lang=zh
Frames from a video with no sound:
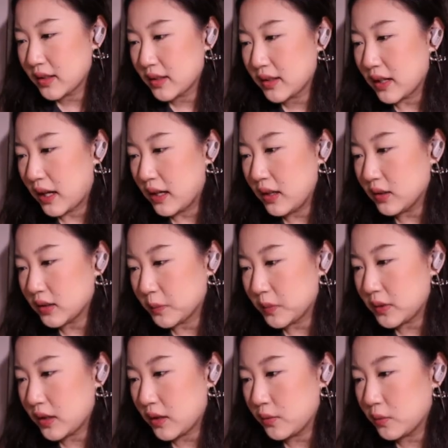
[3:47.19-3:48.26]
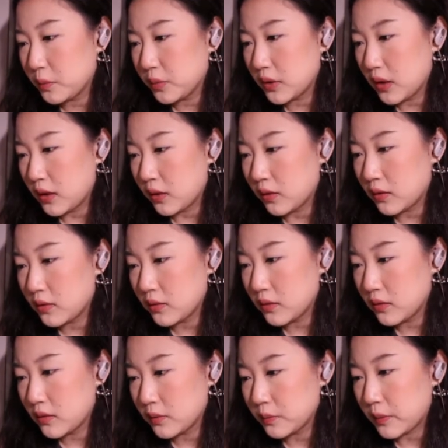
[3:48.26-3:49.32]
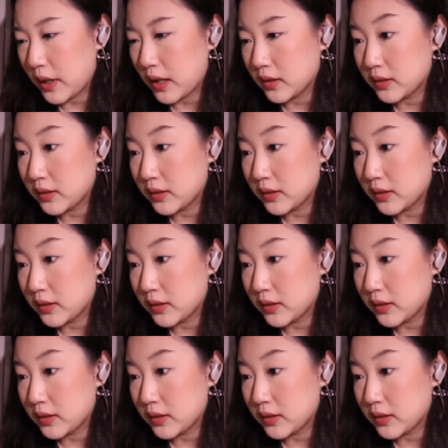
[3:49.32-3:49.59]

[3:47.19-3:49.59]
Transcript: 染料咱们现在用不到，卖了